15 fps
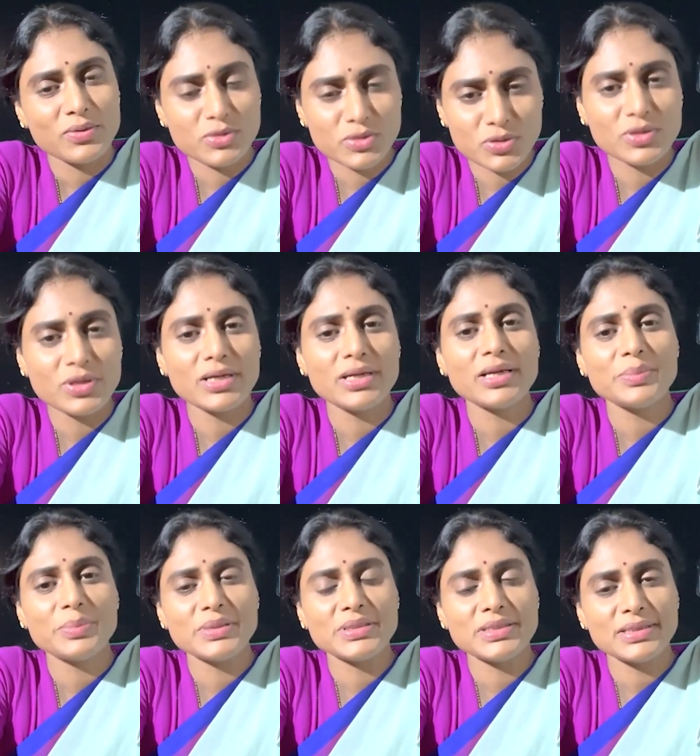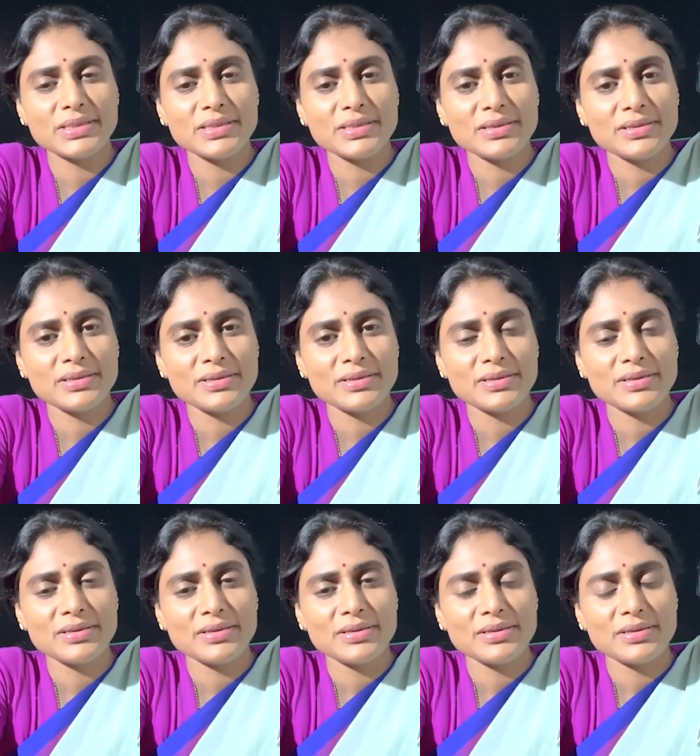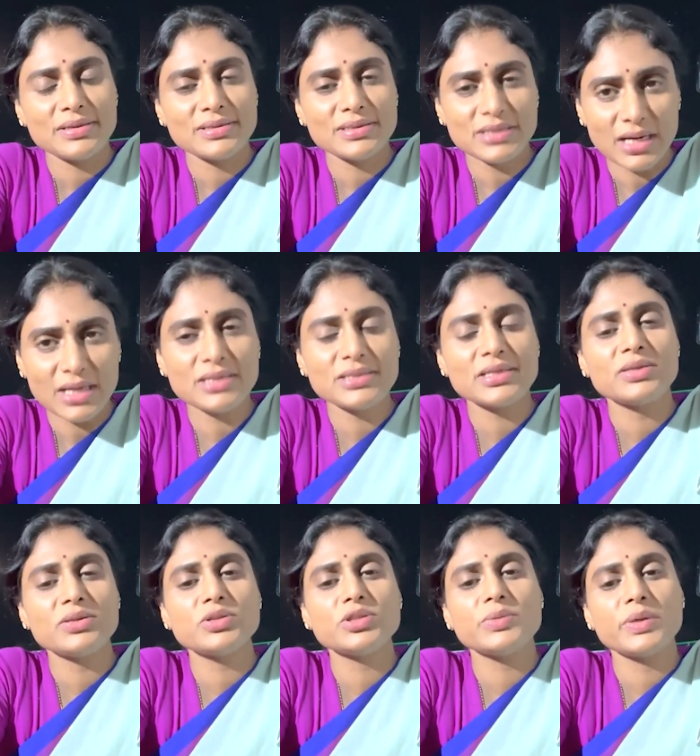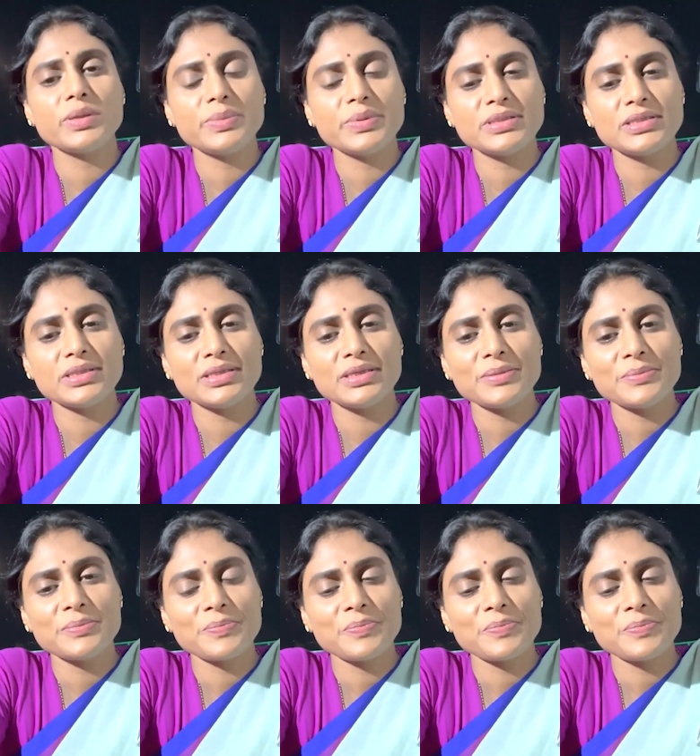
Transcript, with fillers: వస్తున్నట్టు అనిపించింది చాలా సంతోషం అనిపించింది